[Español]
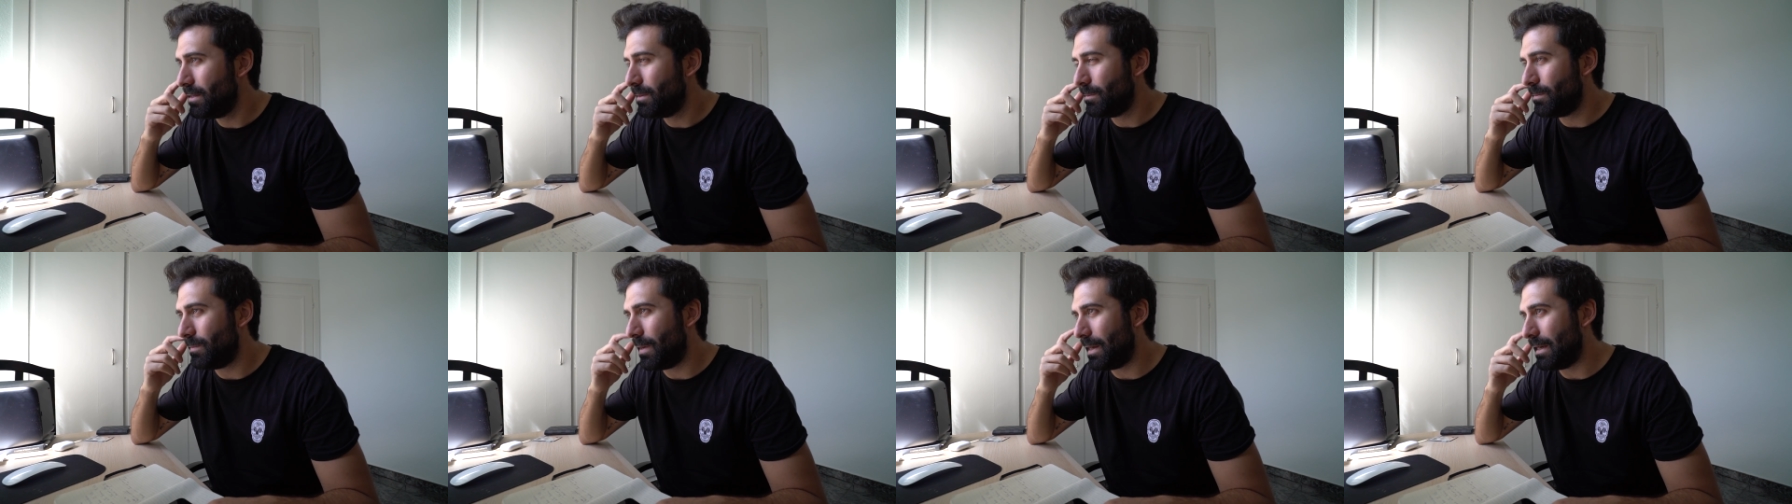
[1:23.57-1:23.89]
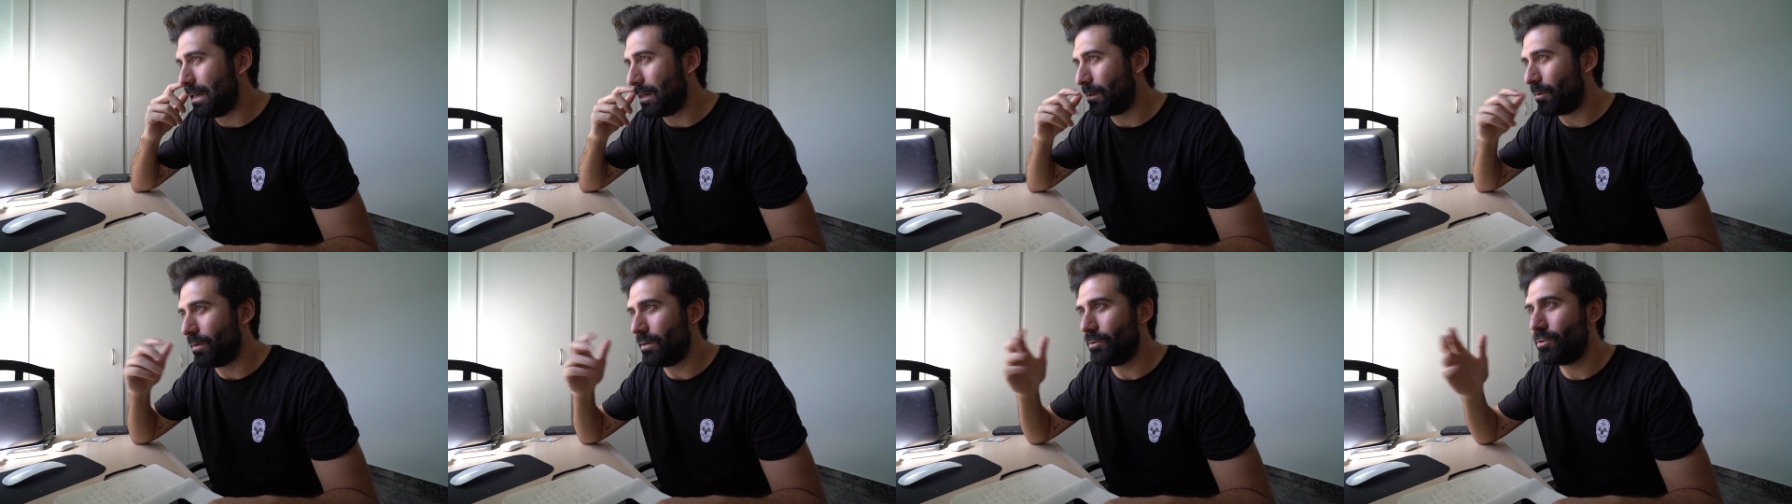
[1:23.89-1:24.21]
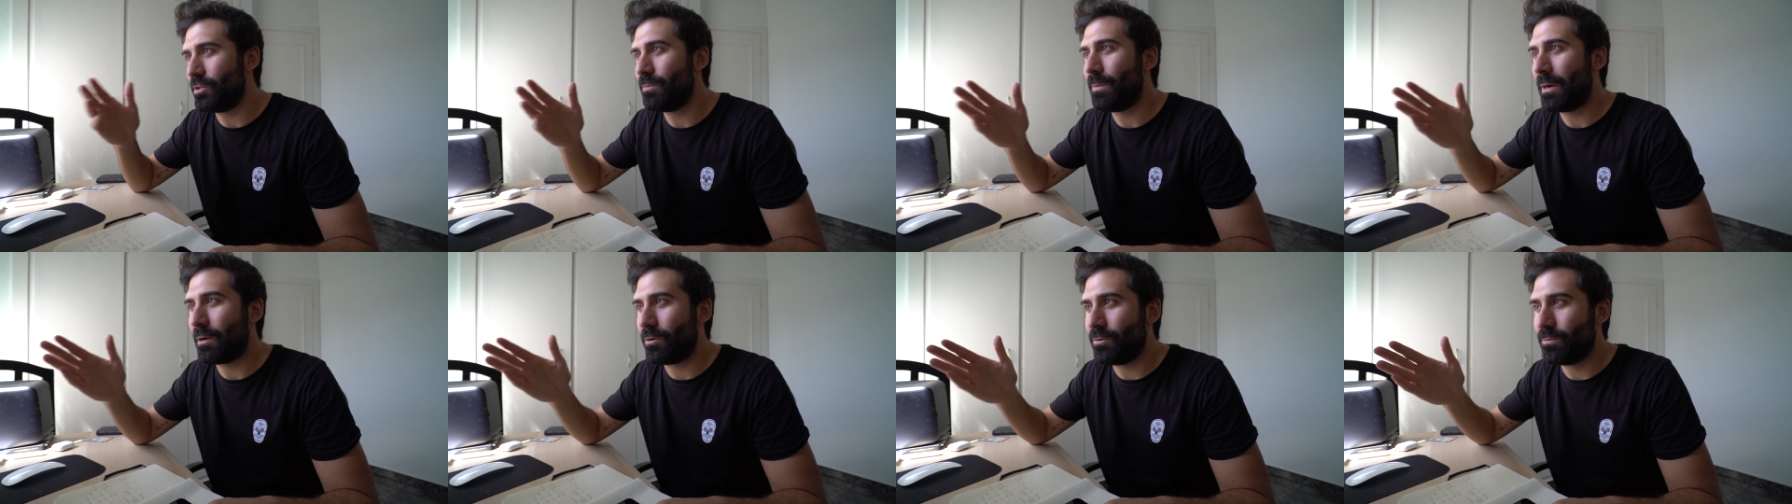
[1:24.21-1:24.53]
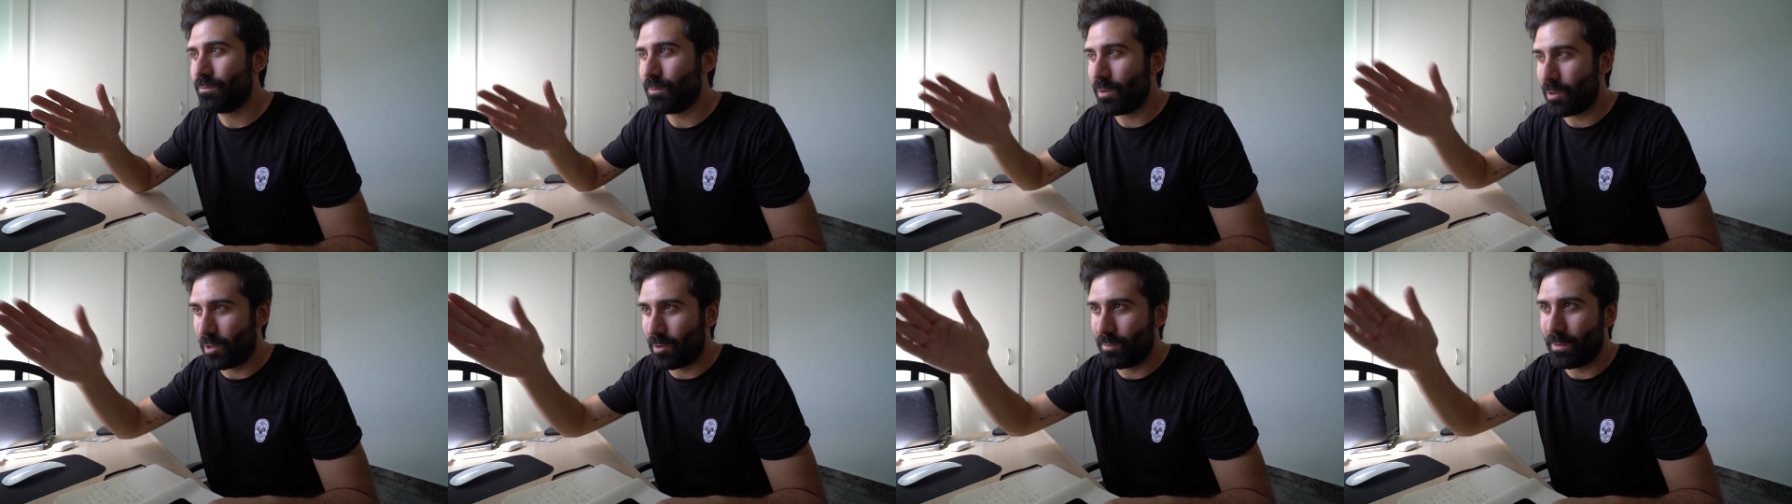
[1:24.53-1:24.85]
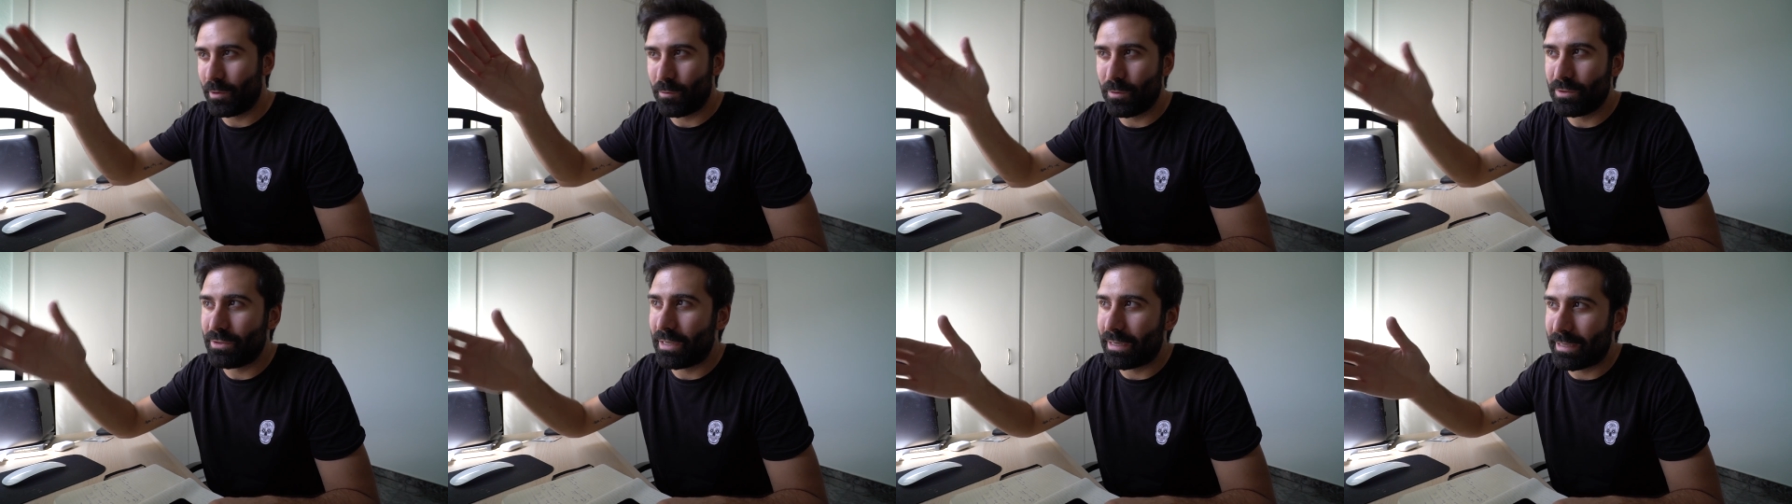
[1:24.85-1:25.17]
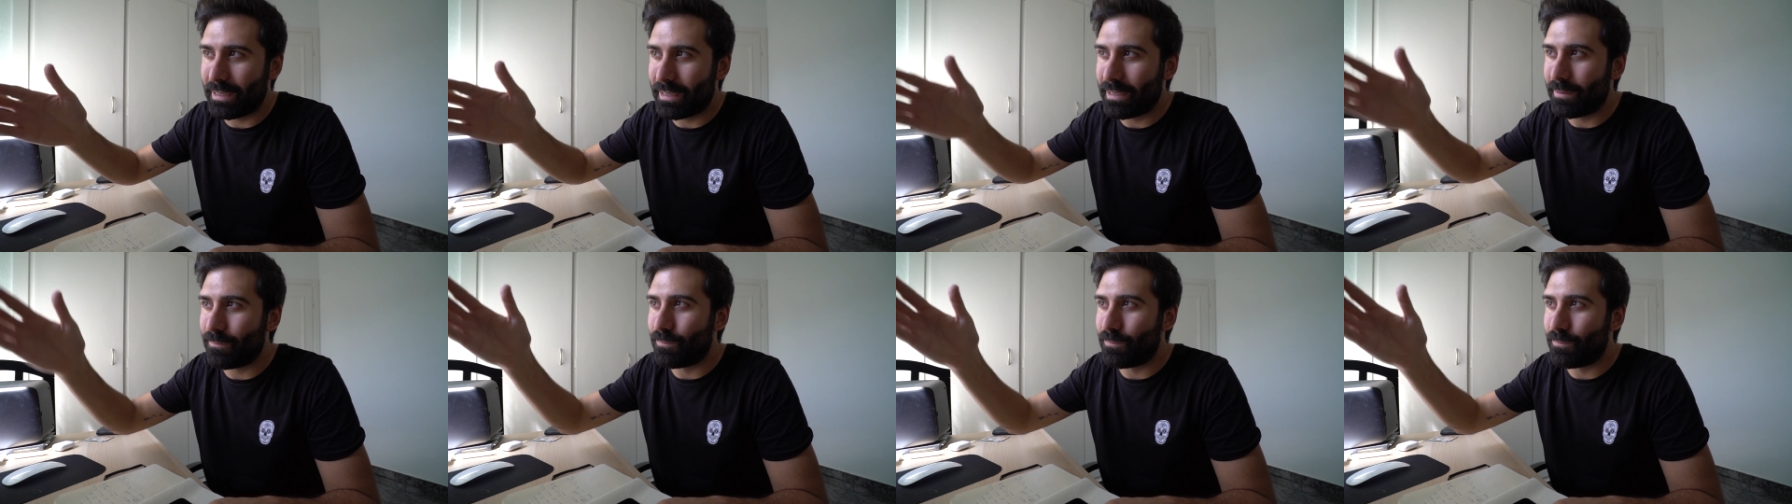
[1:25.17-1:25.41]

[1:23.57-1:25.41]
Vale, algo de todo me cuenta aquí